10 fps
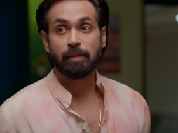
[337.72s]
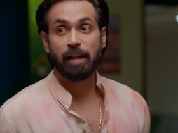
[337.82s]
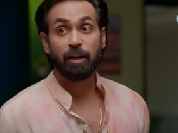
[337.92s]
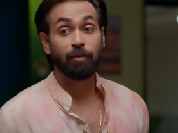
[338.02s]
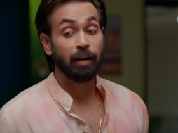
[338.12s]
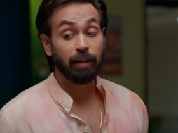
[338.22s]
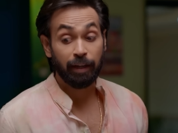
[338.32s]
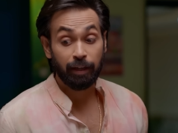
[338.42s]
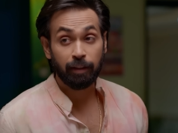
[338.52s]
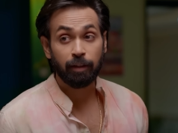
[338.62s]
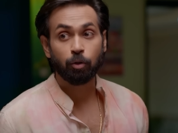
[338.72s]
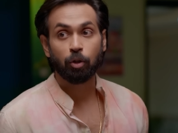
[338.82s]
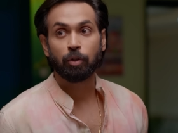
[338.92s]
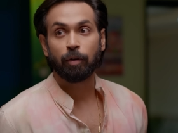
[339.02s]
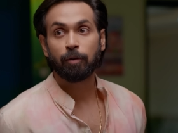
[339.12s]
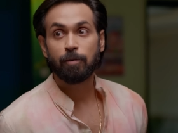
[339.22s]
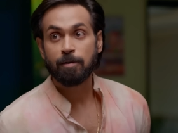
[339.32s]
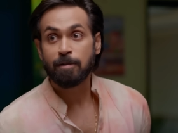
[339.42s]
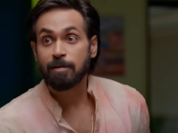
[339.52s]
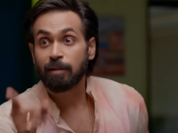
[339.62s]
నేను వాళ్ళని ఇంటికి తీసుకొచ్చే
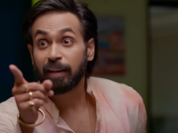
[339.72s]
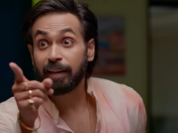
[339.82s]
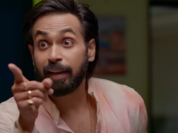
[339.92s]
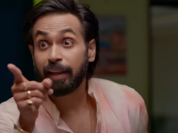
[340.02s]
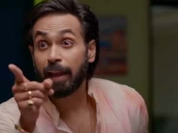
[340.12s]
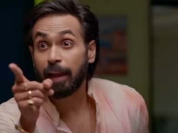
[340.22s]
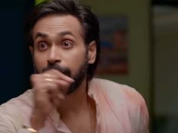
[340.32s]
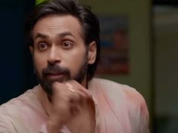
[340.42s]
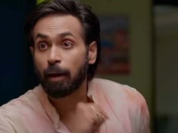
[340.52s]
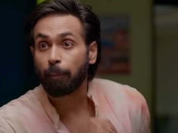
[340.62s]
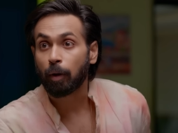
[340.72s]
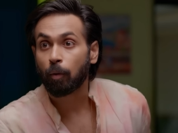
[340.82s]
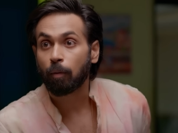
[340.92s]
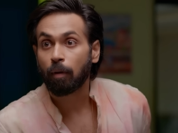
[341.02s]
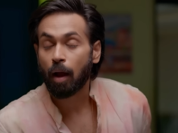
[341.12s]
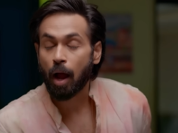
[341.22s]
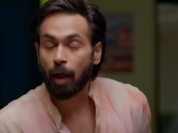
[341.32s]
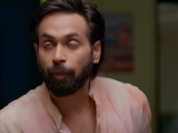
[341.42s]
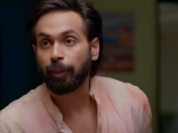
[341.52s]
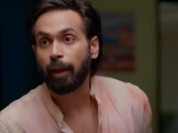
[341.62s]
వరకు నీకేమి చెప్పను
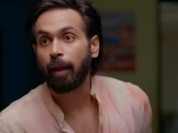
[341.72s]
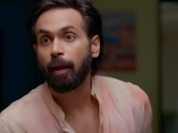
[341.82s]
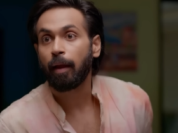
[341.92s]
అంతే